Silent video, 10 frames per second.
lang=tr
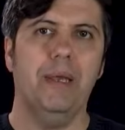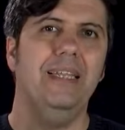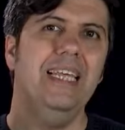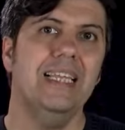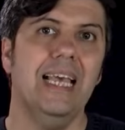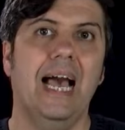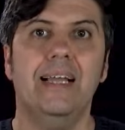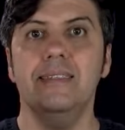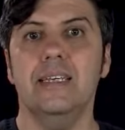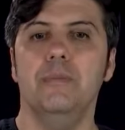Yani ilk
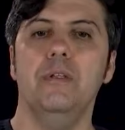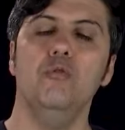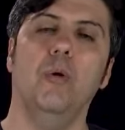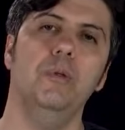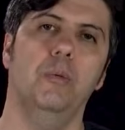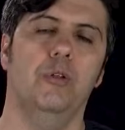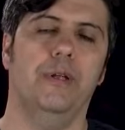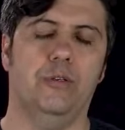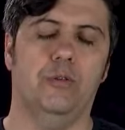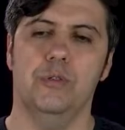n teriminin toplamı
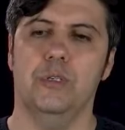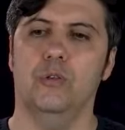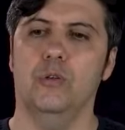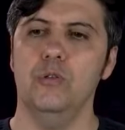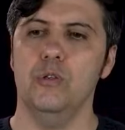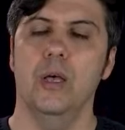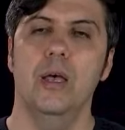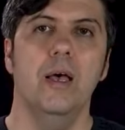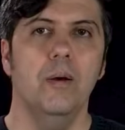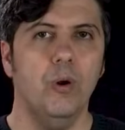olarak gösteriyoruz.
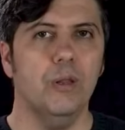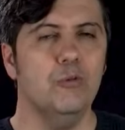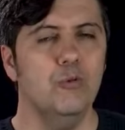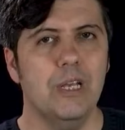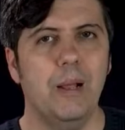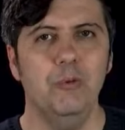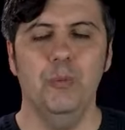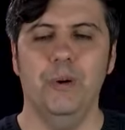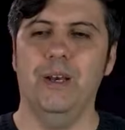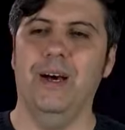Burada güzel bir
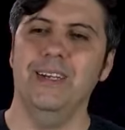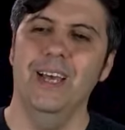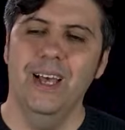numara var.